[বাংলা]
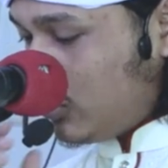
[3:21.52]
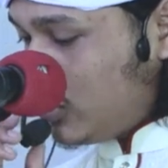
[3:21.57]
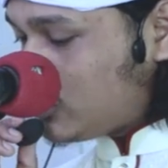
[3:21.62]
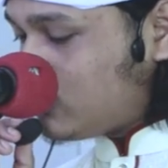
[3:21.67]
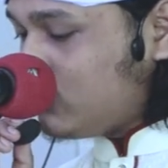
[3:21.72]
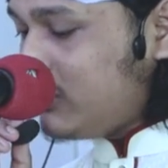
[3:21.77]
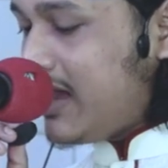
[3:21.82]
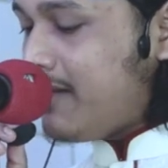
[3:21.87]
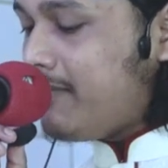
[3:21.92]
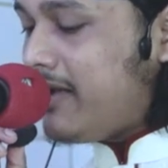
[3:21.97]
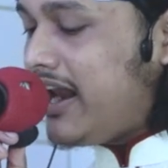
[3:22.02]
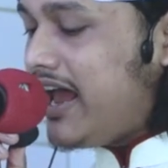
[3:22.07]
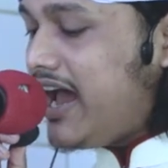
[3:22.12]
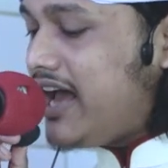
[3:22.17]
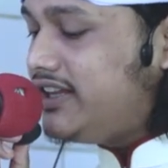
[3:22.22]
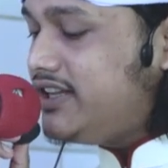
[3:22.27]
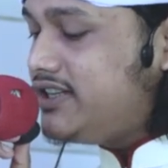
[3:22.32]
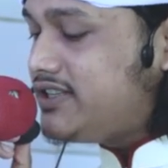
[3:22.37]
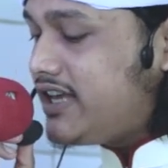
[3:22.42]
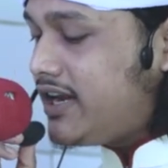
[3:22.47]
রসুল আমার
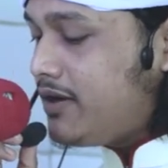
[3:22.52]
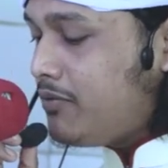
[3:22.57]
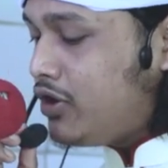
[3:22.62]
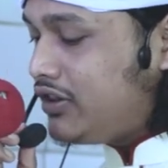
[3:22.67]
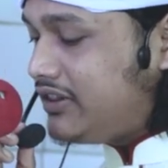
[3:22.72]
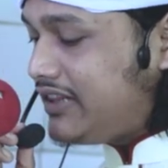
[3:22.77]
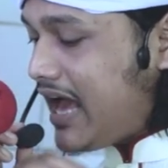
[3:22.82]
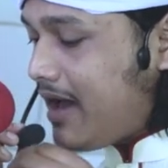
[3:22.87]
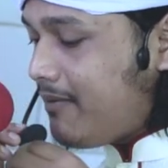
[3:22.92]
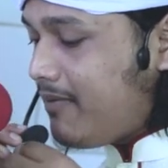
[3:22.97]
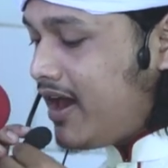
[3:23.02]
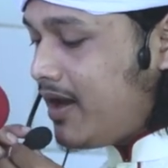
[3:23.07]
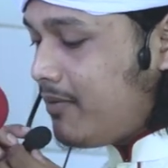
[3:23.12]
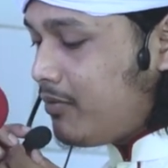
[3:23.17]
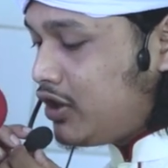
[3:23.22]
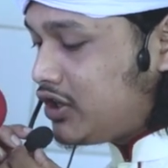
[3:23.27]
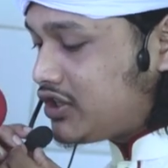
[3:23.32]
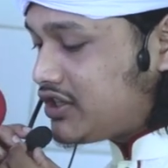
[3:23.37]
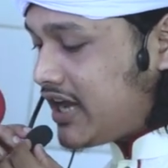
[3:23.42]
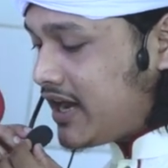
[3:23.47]
হাদিসের মধ্যে আবার
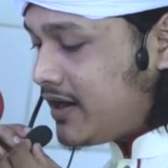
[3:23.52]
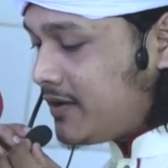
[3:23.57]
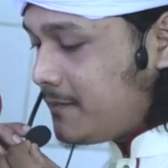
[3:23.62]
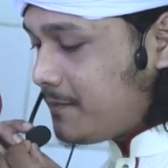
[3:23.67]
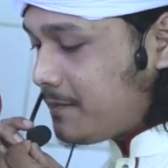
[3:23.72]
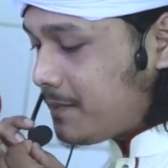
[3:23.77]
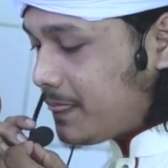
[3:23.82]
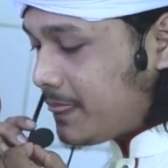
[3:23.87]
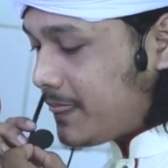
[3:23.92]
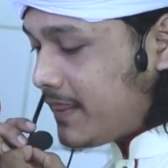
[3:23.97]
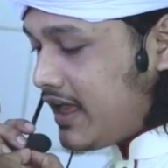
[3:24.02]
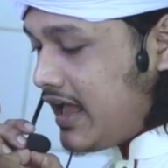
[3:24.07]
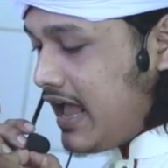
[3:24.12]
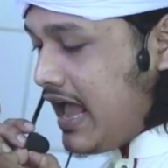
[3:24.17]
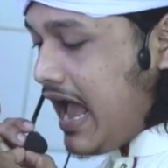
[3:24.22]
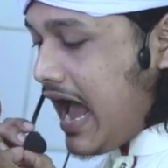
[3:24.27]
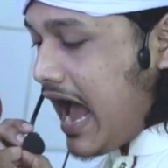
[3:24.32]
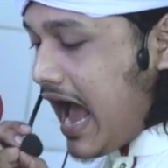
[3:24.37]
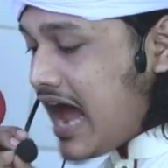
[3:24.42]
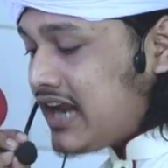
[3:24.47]
বলছেন
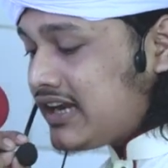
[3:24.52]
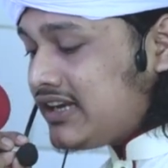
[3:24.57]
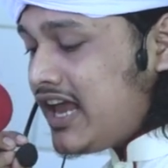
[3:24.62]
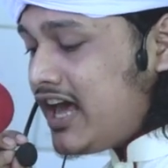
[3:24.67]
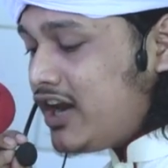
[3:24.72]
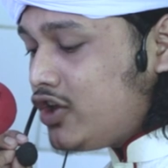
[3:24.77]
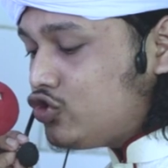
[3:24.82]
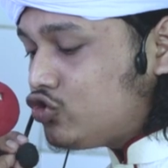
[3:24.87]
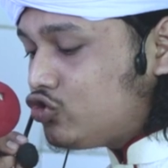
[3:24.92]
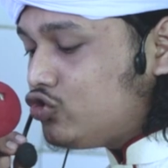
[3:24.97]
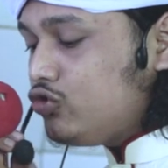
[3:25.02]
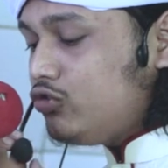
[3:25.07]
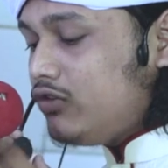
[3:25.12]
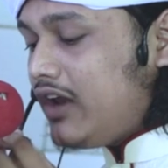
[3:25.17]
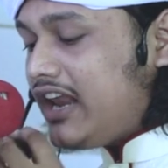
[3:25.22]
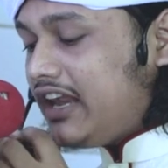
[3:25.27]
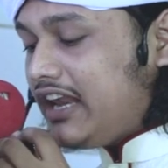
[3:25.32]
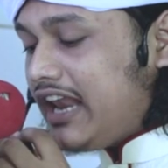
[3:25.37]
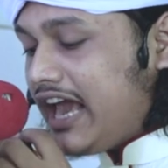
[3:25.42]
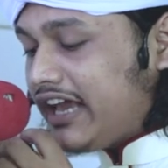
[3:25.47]
আন্না রসুল
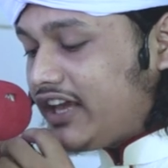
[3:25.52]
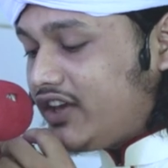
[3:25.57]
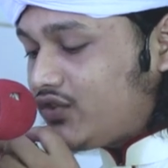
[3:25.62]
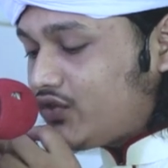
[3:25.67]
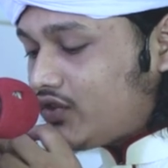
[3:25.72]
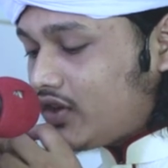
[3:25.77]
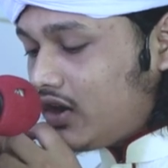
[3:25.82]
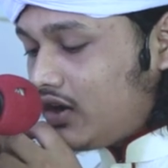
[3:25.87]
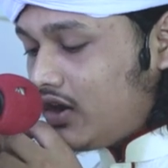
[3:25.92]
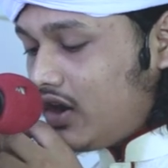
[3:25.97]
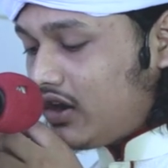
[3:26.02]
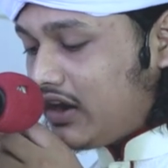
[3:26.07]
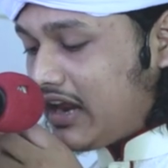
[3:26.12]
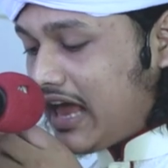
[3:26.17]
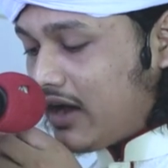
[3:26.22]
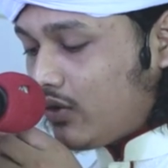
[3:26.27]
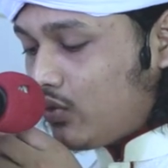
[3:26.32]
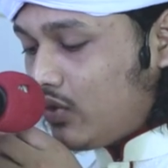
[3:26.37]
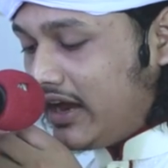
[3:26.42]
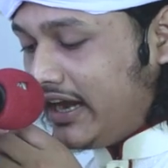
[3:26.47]
আল্লাহি
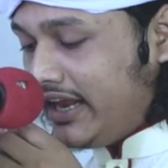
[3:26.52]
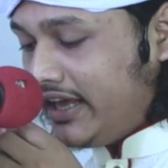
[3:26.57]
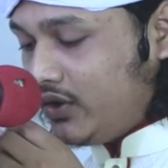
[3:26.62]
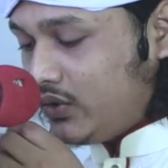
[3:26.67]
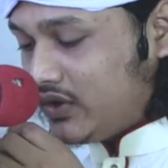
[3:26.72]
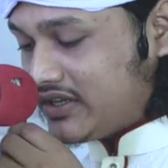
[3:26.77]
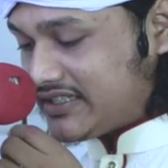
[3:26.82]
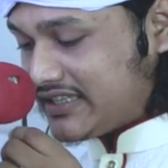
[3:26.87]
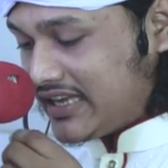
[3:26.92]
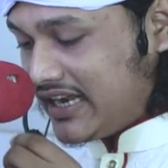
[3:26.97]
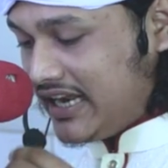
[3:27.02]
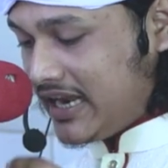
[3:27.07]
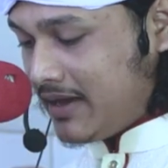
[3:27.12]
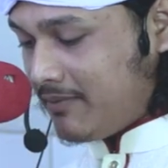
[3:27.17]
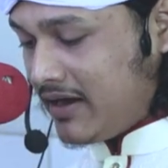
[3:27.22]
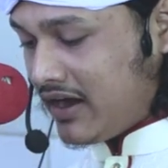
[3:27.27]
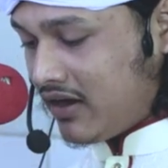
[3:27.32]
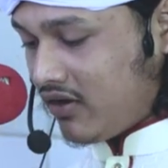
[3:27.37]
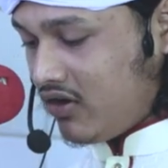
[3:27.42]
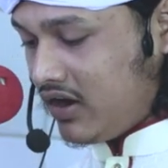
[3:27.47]
সাল্লাহ
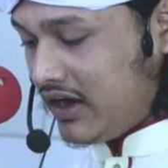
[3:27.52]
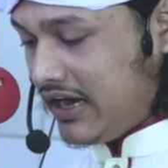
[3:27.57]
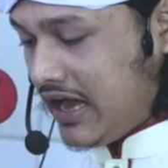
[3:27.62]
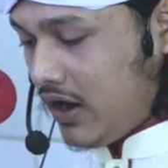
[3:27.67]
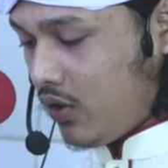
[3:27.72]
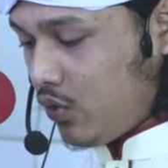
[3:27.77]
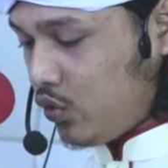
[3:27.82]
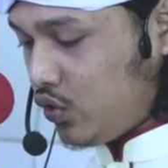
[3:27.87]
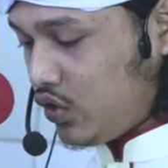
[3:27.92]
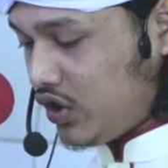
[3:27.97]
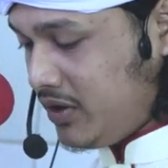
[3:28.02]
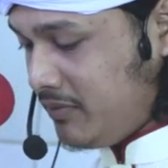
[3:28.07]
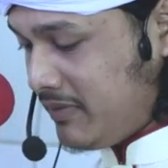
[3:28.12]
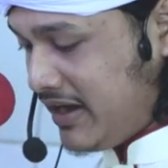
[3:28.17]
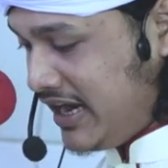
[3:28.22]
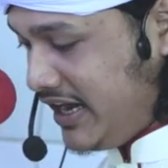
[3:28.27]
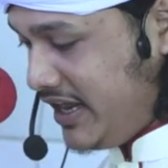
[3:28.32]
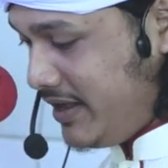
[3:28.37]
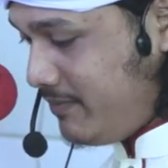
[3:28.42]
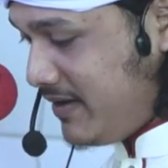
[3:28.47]
আলাইসাল্লামা কলা
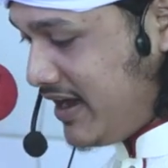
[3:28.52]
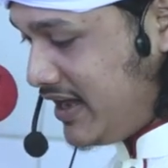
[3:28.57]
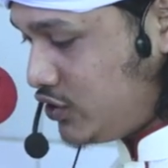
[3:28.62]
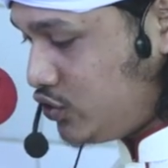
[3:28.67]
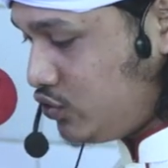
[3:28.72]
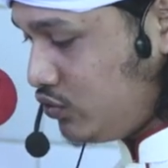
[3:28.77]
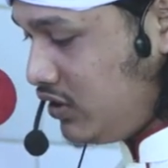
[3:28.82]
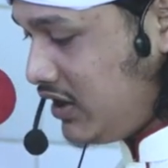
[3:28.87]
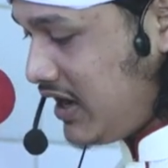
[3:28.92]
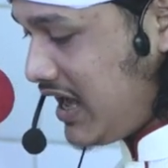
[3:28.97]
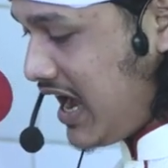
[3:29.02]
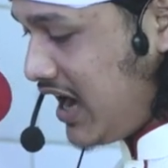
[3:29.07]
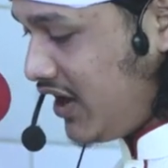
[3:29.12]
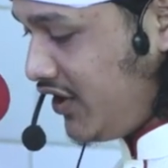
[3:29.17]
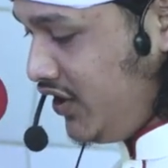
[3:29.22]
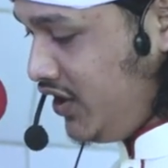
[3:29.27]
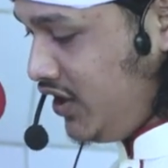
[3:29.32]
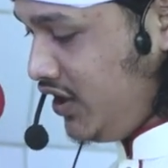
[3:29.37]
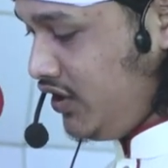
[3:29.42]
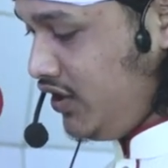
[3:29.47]
হুরিমা লিবাসুল
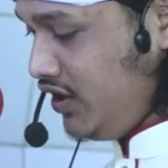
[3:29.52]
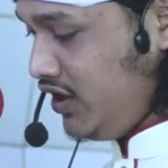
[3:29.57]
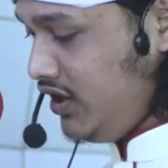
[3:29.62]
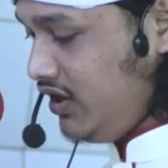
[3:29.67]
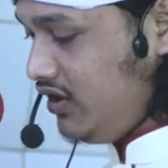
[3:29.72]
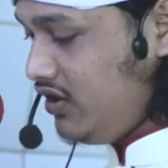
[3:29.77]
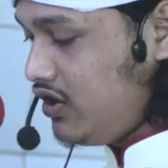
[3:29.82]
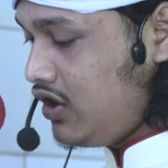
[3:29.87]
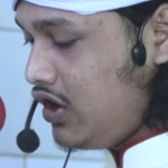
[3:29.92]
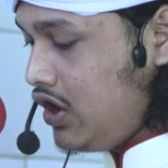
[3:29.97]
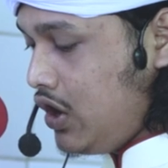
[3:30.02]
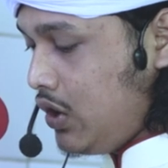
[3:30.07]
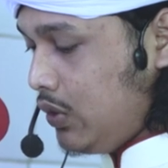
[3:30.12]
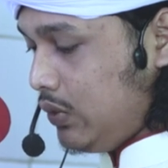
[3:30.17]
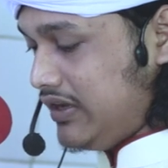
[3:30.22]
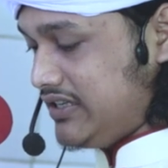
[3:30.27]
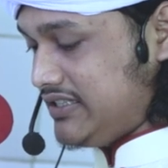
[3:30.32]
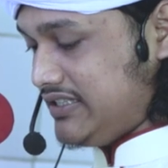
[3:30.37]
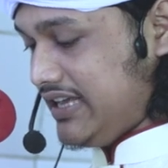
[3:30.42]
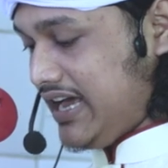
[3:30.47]
হারিরি
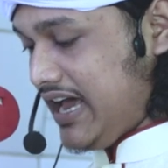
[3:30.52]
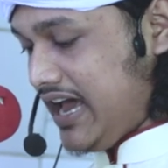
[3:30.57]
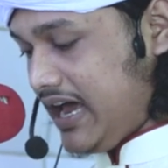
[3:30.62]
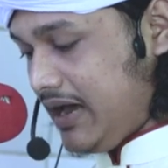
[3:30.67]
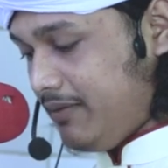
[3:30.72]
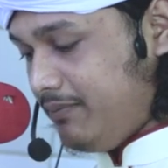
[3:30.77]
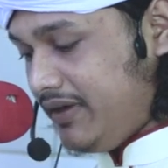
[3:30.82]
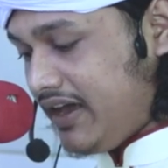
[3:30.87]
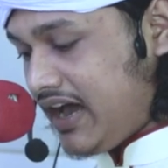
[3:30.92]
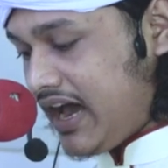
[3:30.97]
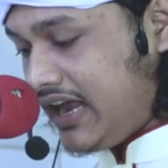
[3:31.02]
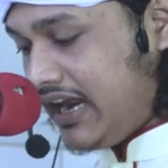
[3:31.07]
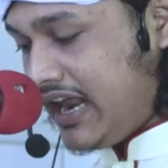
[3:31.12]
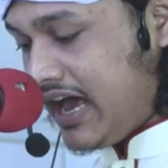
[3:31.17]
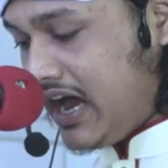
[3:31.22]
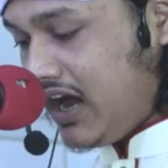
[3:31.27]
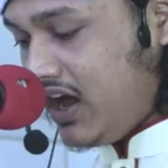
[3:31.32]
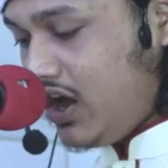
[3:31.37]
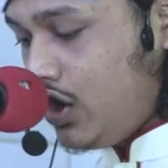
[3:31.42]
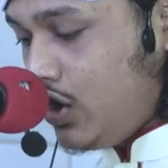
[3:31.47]
ওয়াজাহাবি
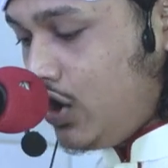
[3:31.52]
আলা